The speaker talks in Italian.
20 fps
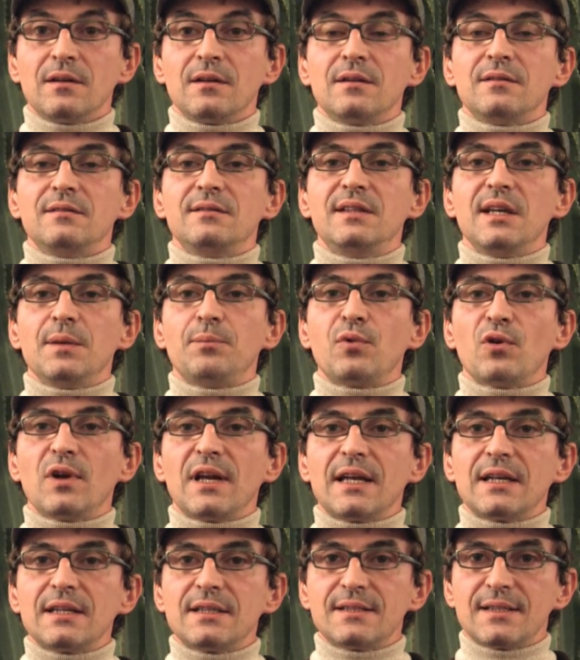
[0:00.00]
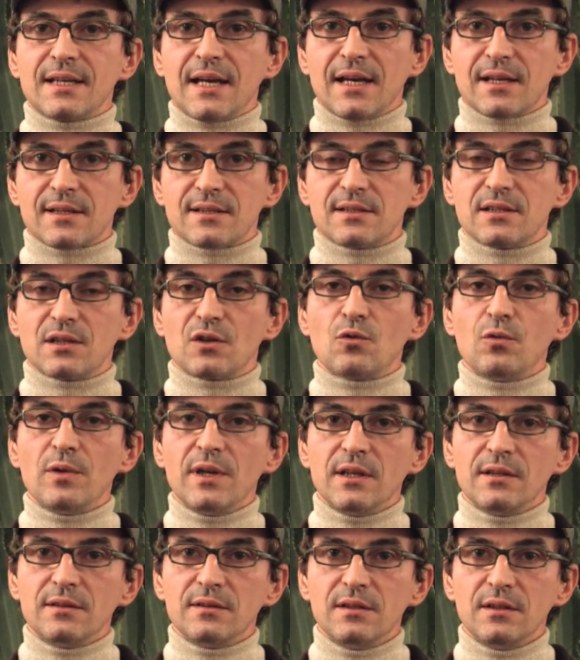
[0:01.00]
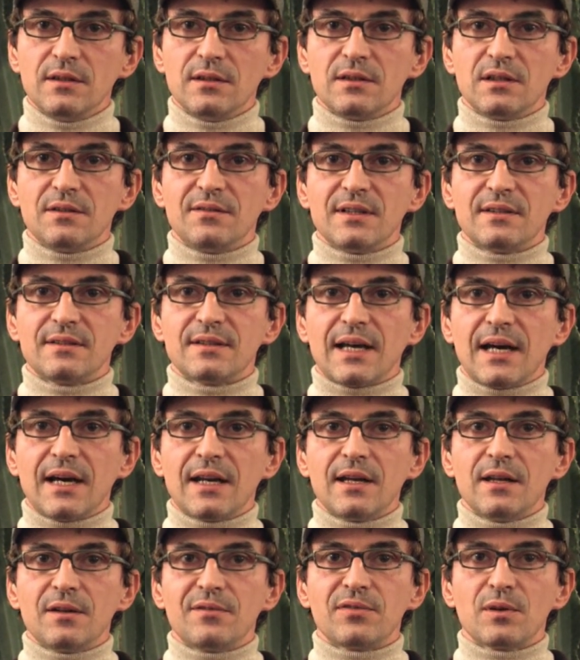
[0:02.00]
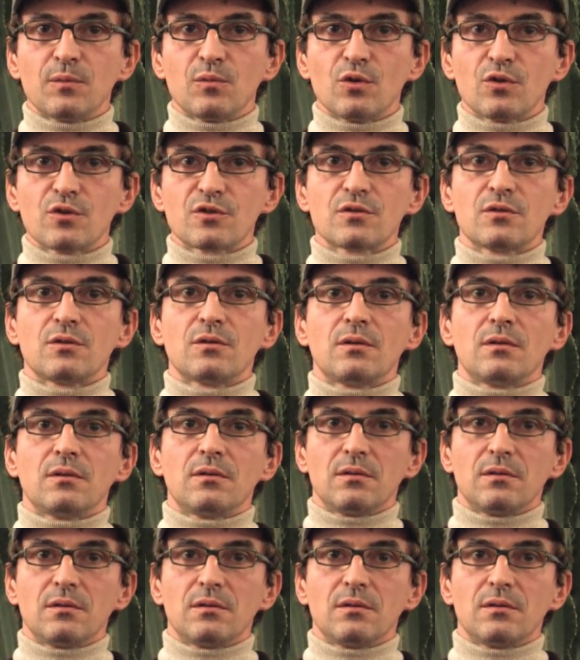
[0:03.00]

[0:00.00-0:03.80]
depolarizzarsi, quindi diventare il famoso